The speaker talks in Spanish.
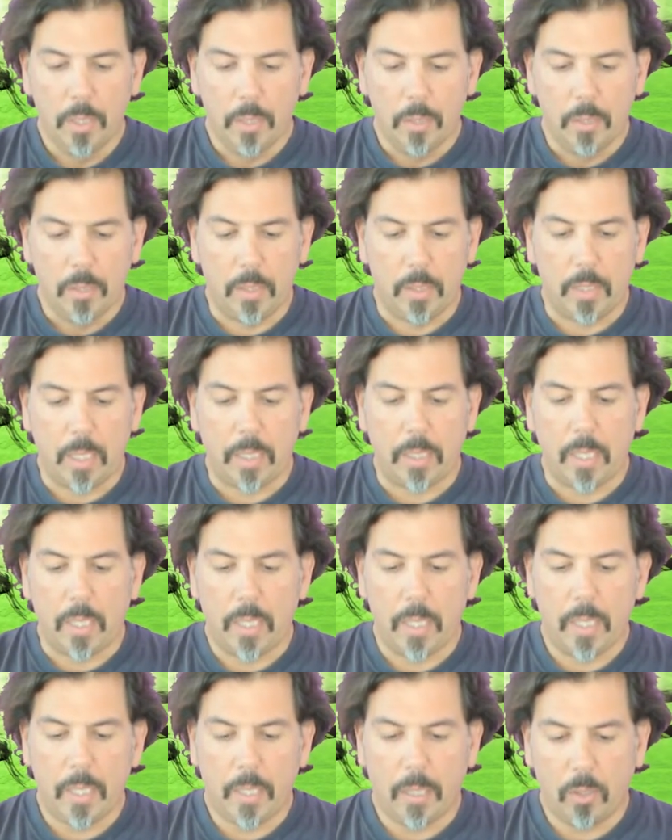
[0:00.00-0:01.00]
Se trata
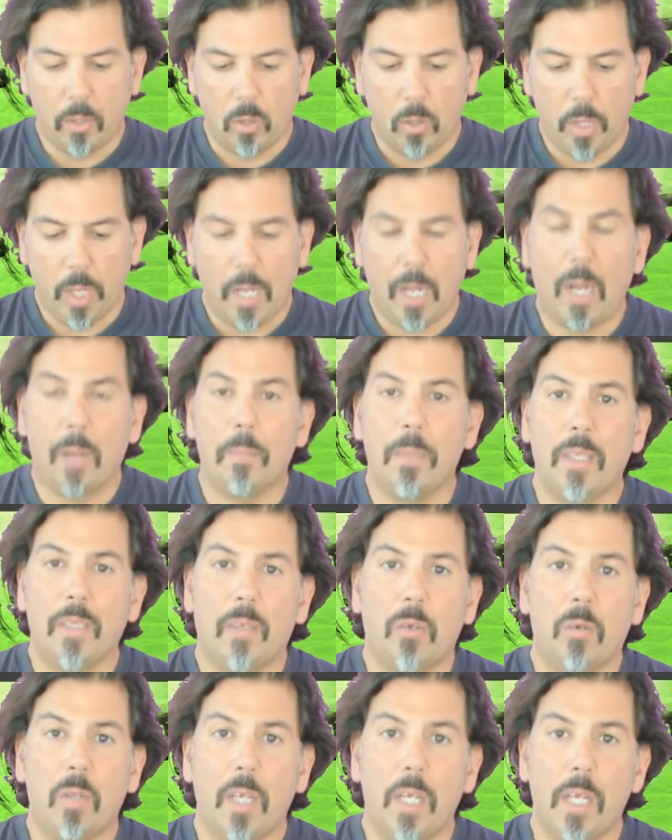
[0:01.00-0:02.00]
de coger la
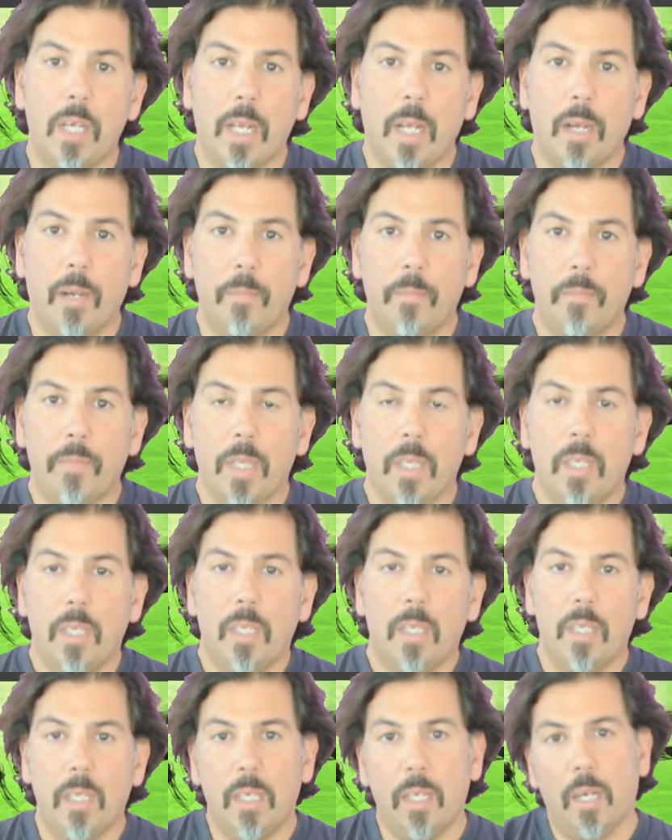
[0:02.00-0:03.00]
pieza original
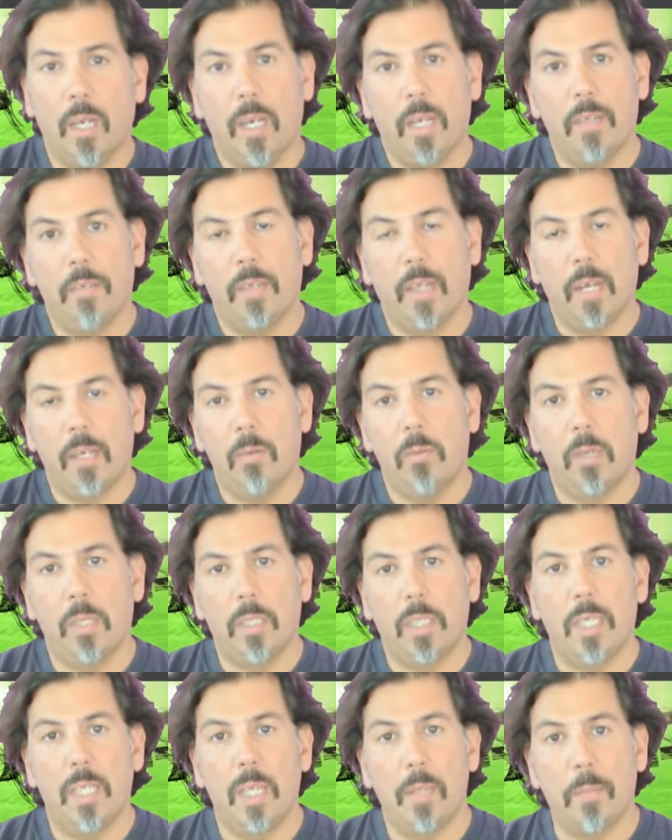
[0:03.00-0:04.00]
y realizarle una
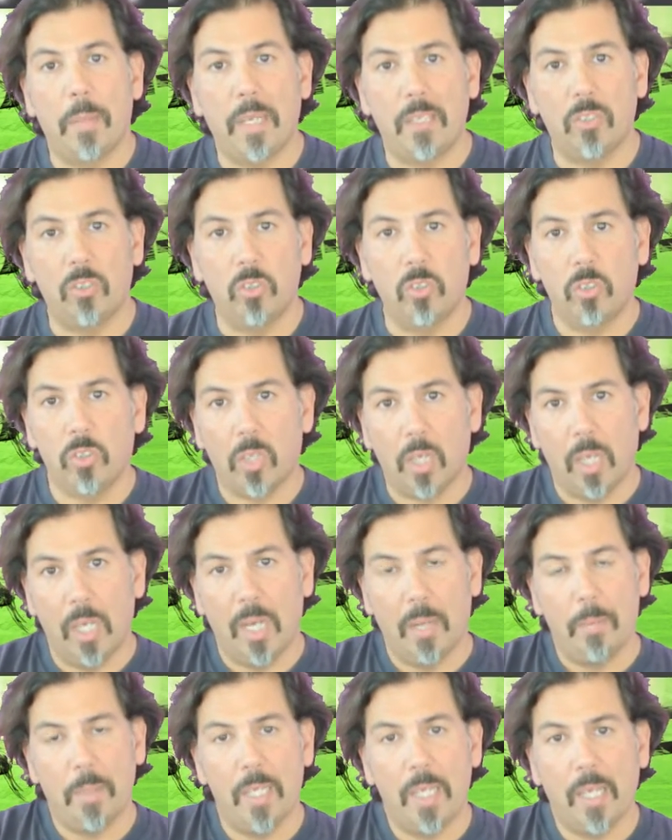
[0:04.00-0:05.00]
serie de pasos. En
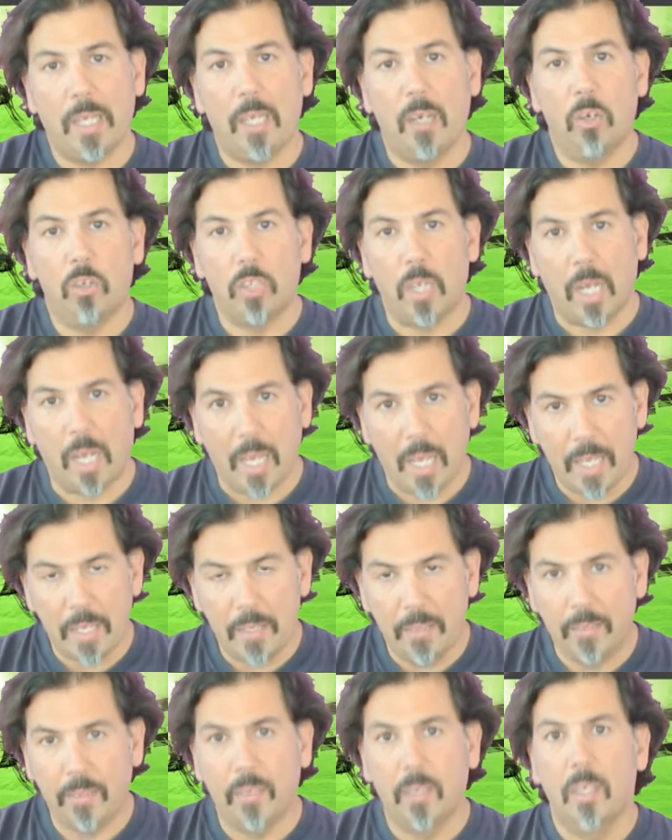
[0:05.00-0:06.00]
la medida que los
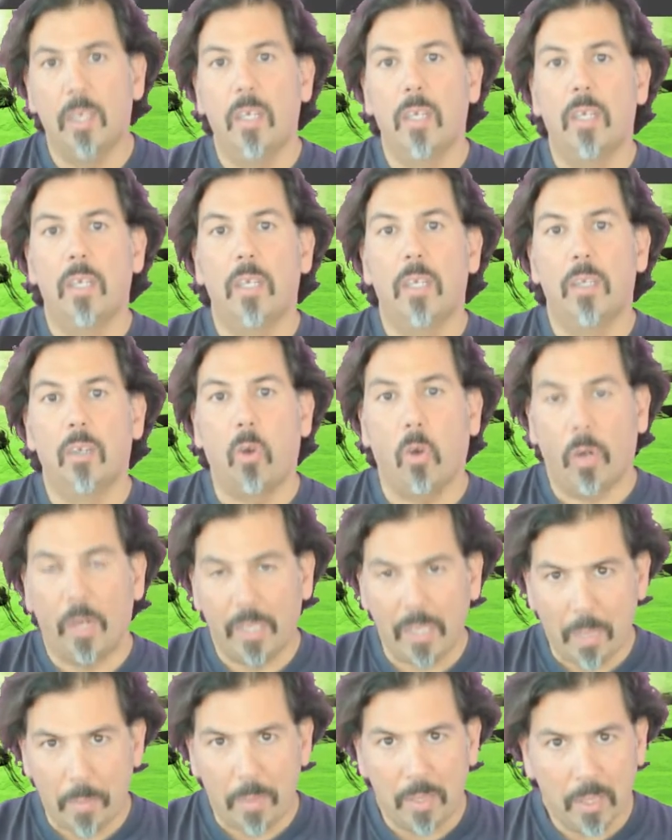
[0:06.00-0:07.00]
hagáis
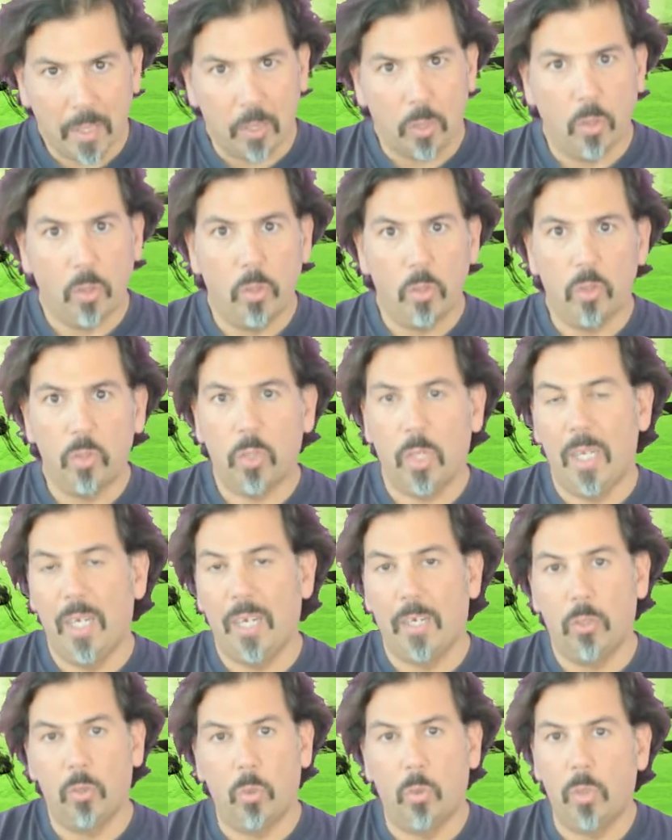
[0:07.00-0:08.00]
correctamente todos, el
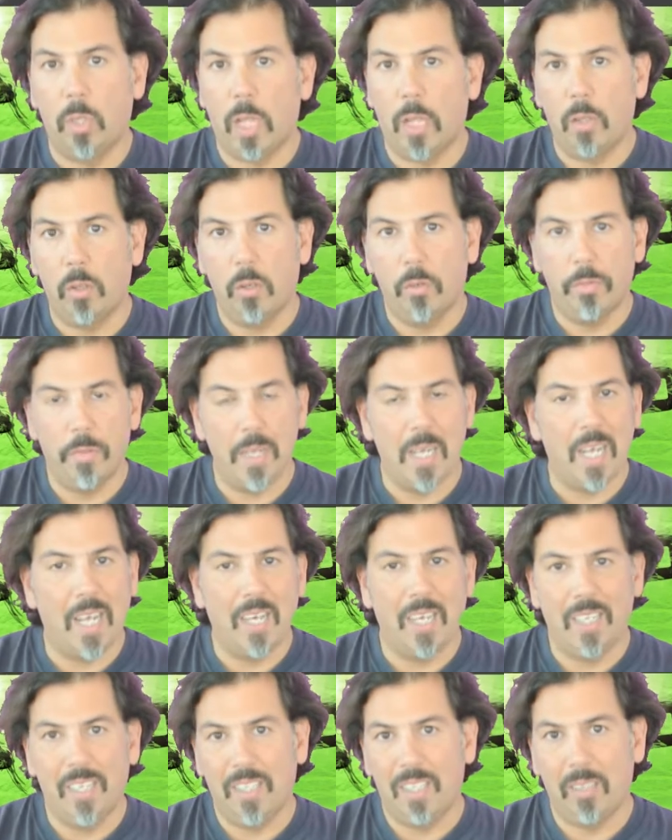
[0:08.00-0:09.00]
resultado
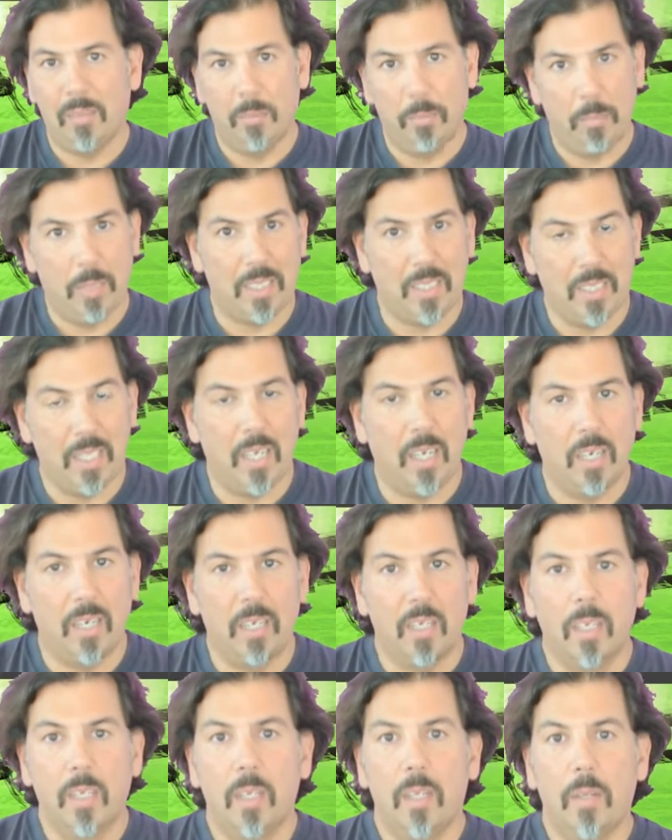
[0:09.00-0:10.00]
final es bestial.
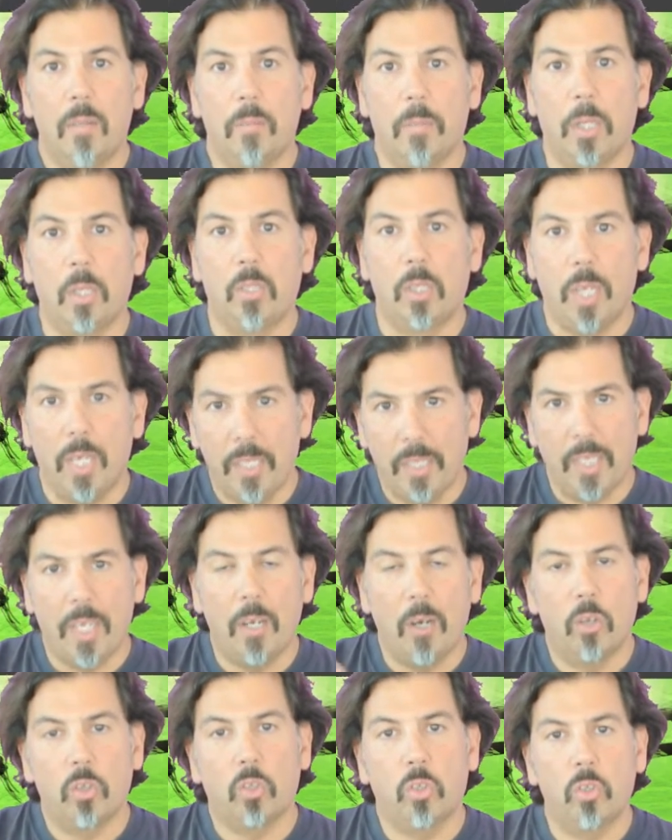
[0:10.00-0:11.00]
Pero tenéis que
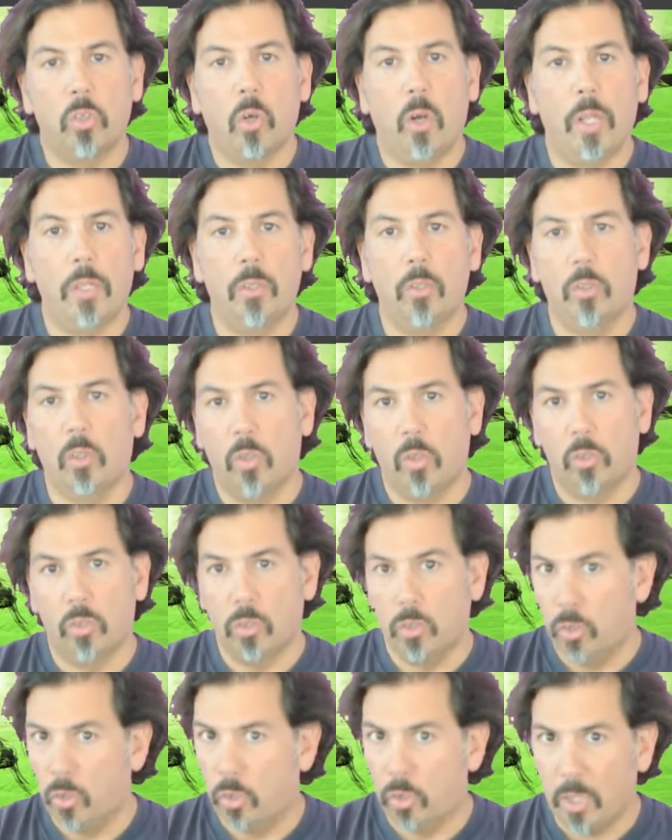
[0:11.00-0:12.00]
irlos controlando todos,
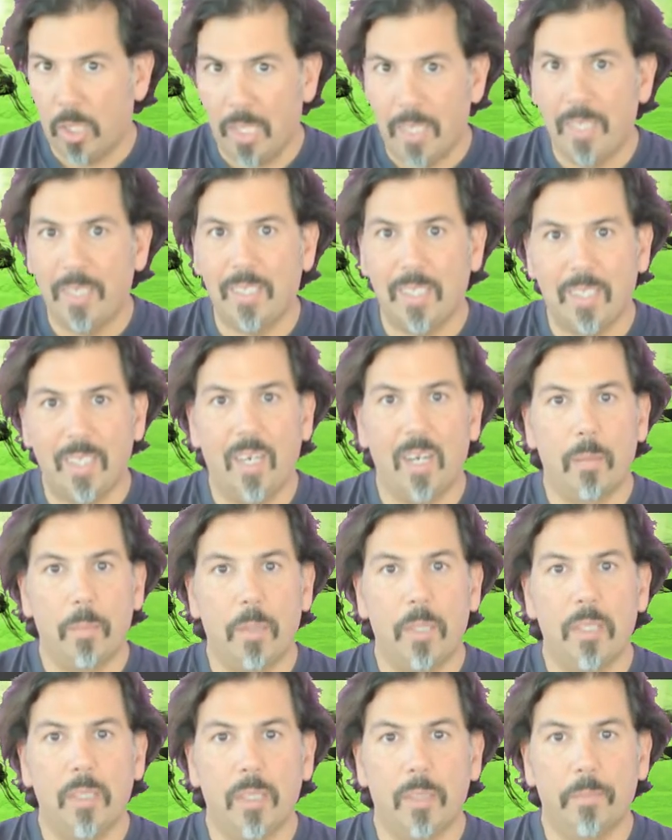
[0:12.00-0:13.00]
no tenéis que tener
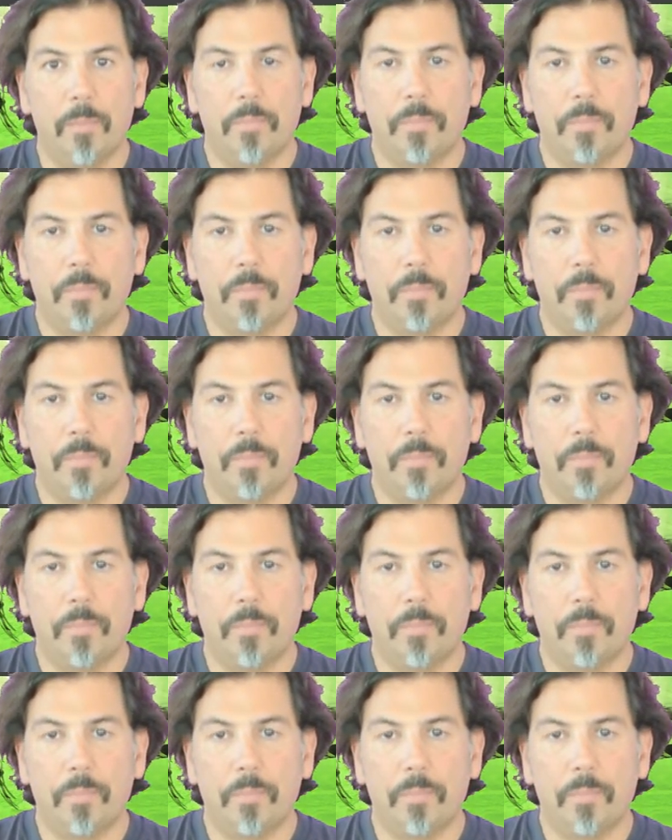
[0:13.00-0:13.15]
prisa.